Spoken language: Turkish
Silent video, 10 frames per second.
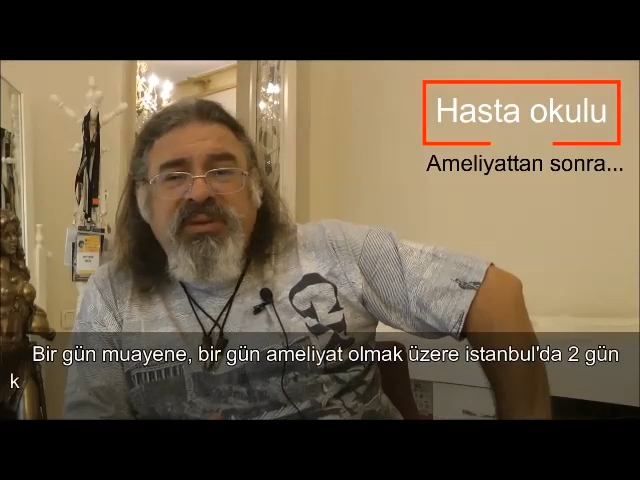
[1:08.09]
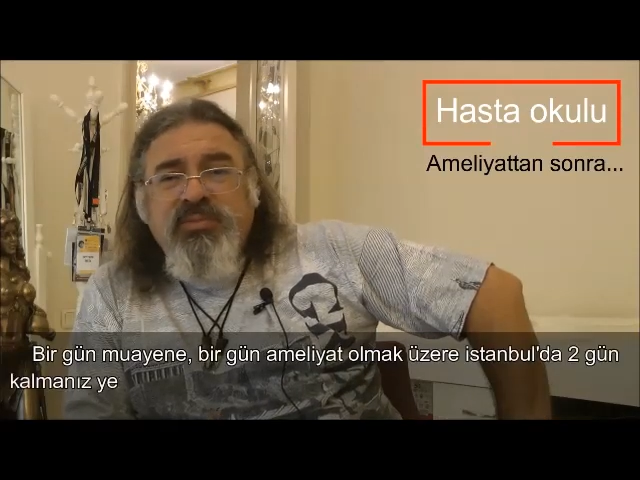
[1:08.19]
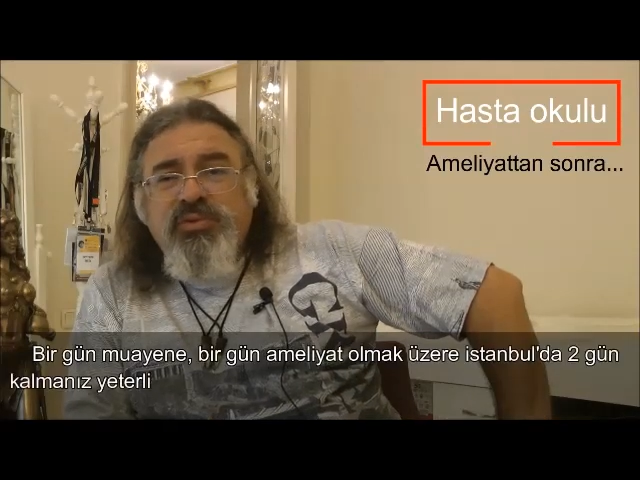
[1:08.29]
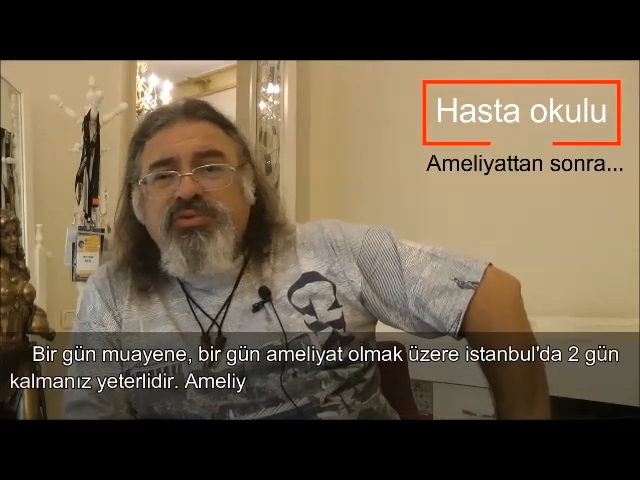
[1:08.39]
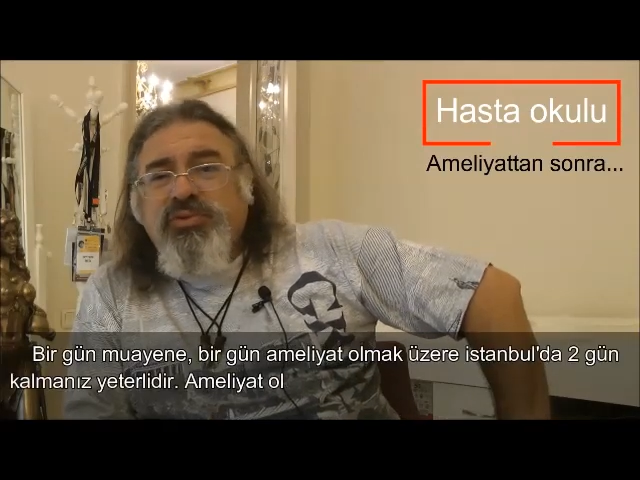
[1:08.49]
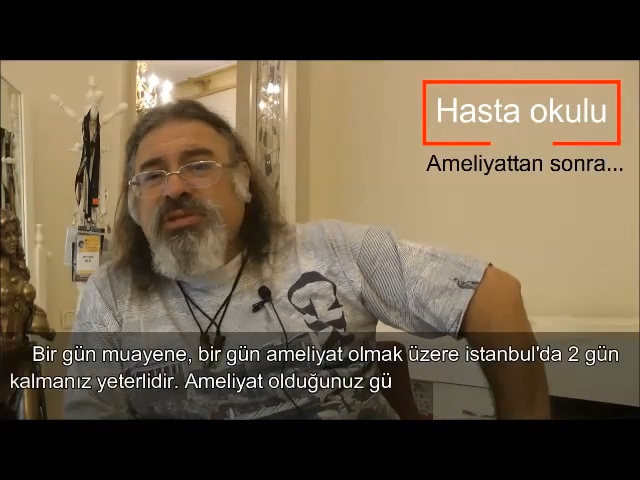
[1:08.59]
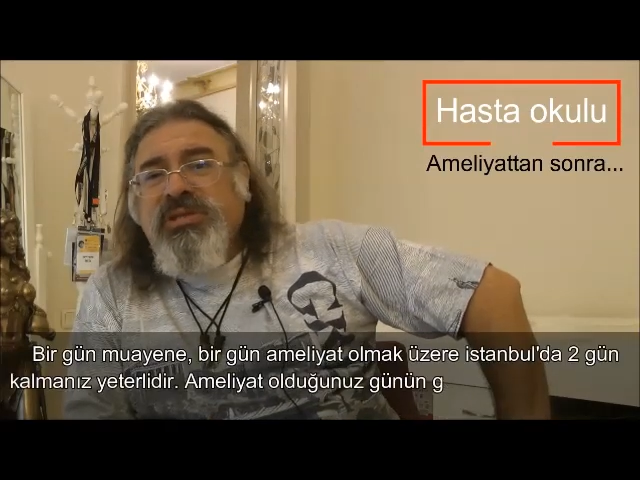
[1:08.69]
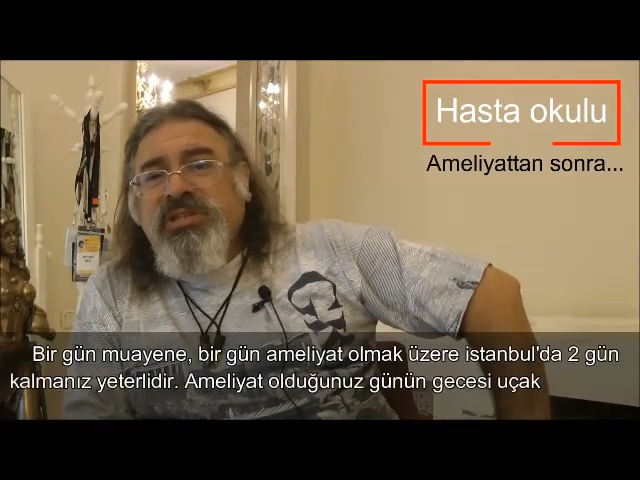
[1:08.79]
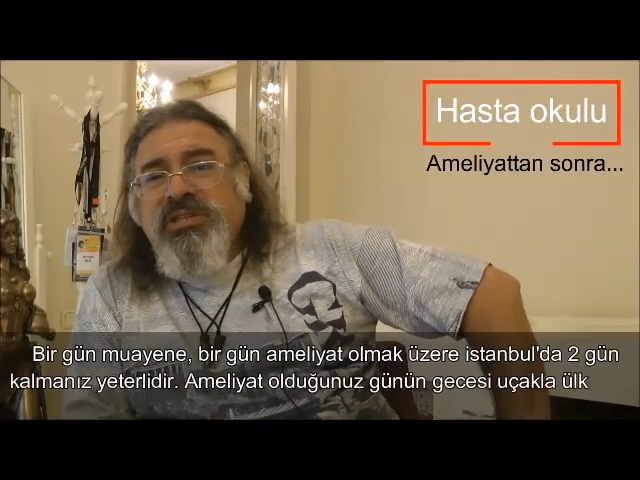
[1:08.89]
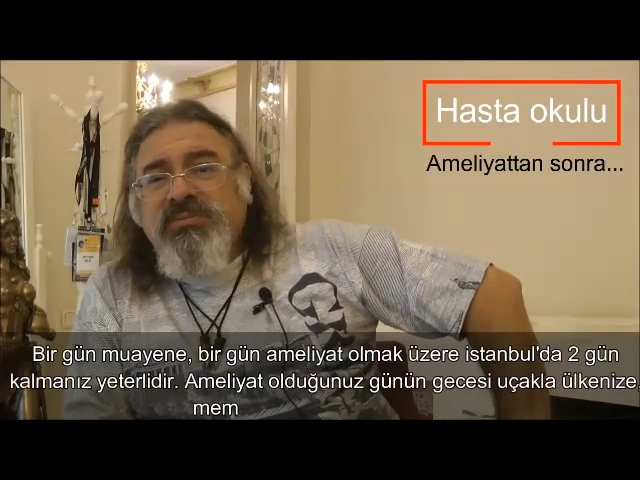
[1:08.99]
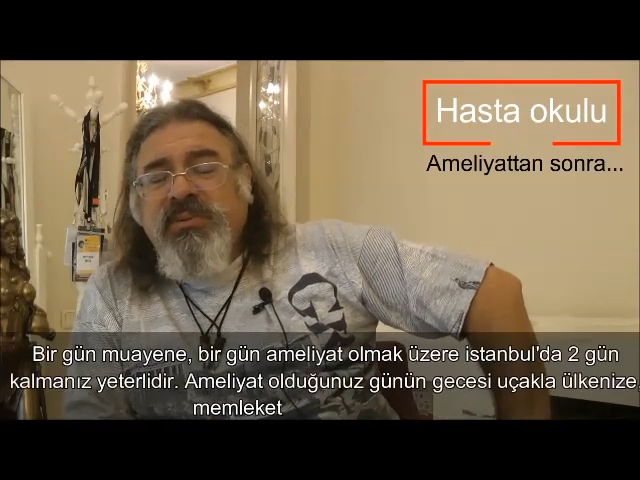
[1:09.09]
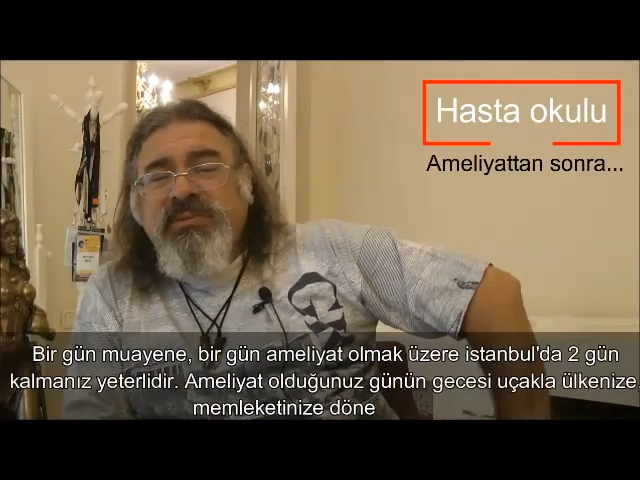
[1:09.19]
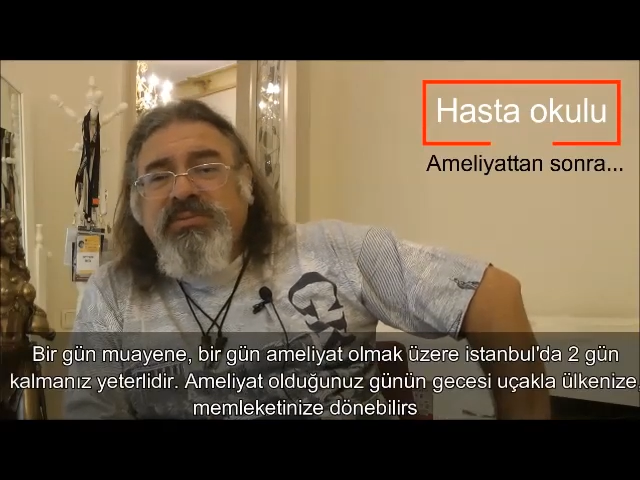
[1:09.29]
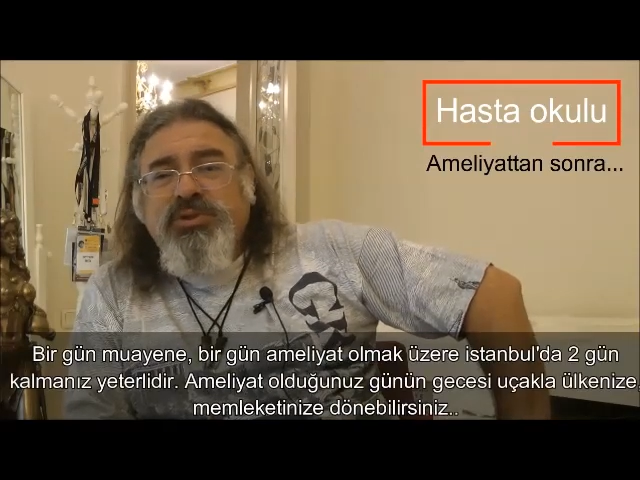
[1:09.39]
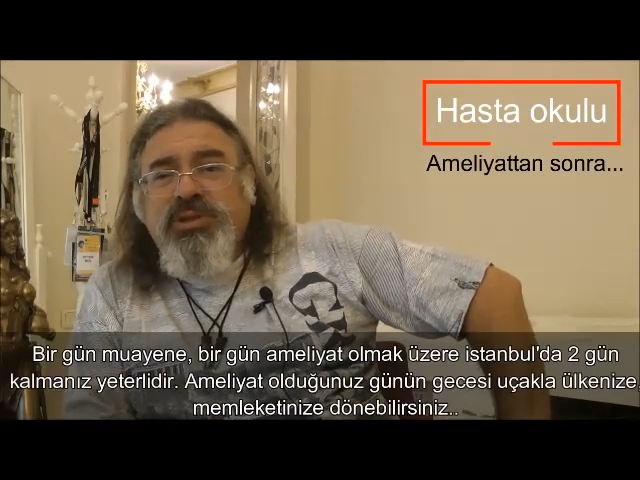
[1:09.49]
Bu rutin
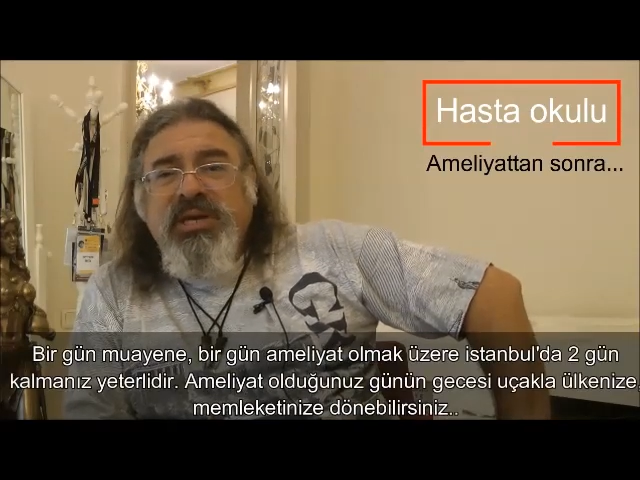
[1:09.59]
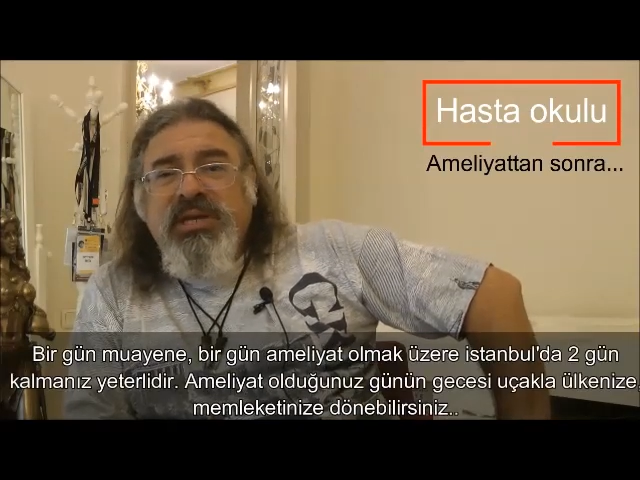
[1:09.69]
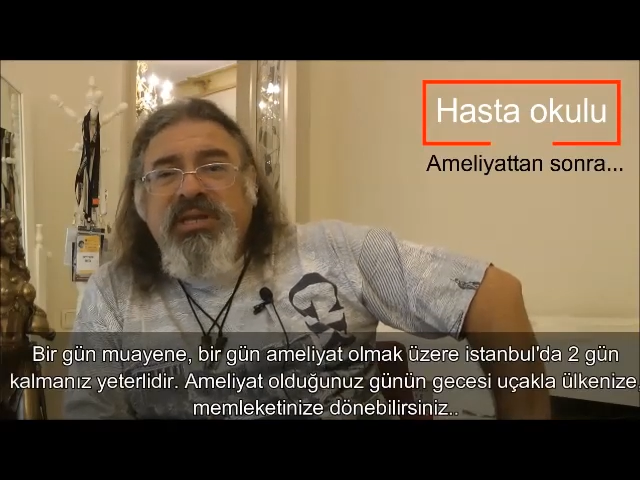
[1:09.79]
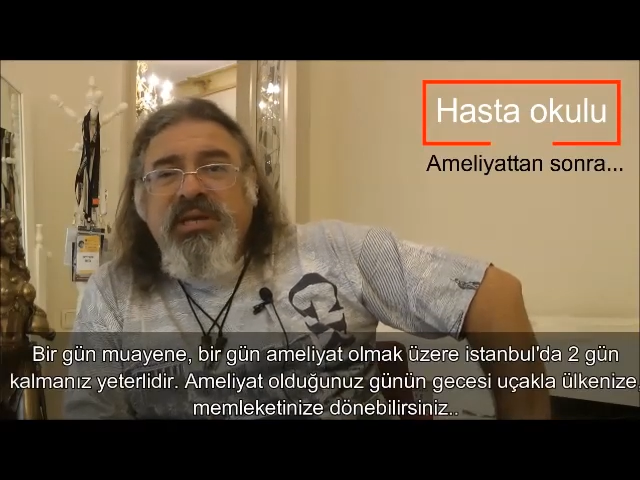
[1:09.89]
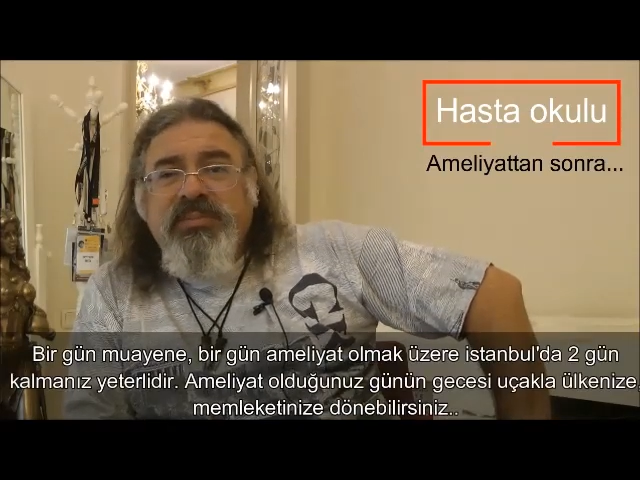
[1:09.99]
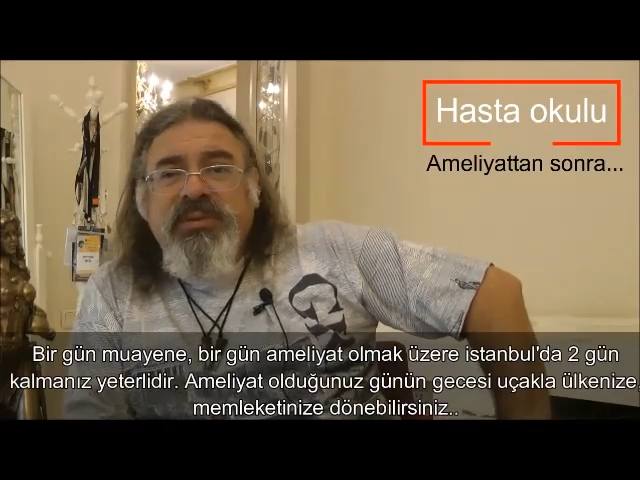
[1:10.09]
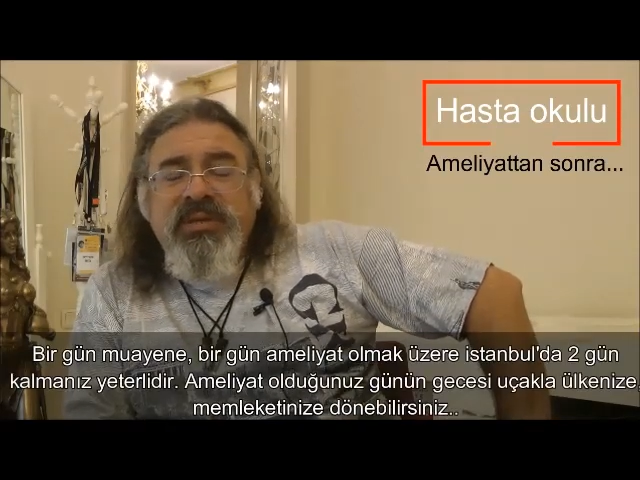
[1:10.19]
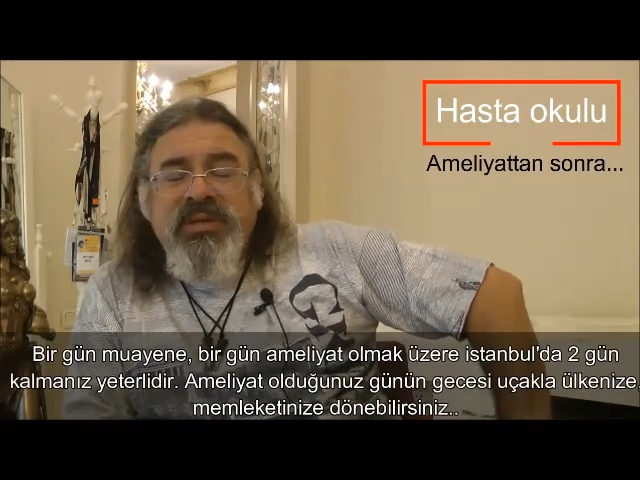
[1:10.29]
çalışmamız bu şekilde hep.